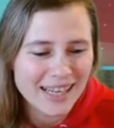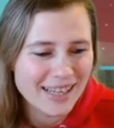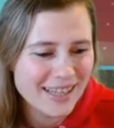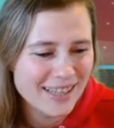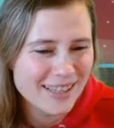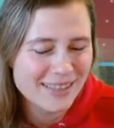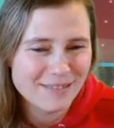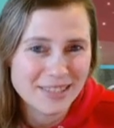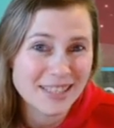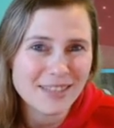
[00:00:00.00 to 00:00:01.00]
äh,
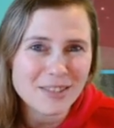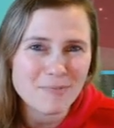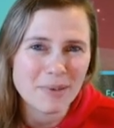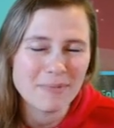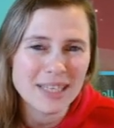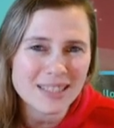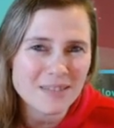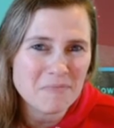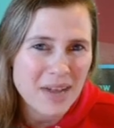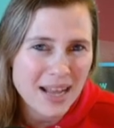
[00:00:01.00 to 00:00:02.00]
wir sehen uns beim
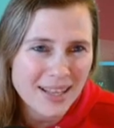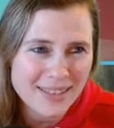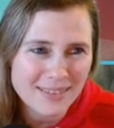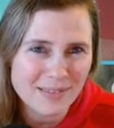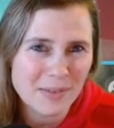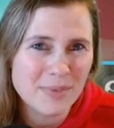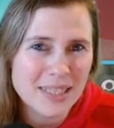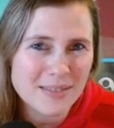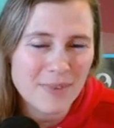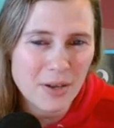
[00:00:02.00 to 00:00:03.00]
nächsten Mal. Beim
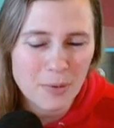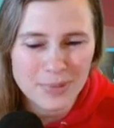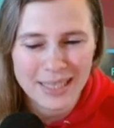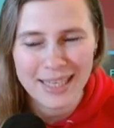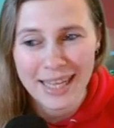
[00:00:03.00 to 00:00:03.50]
nächsten Mal kommt eine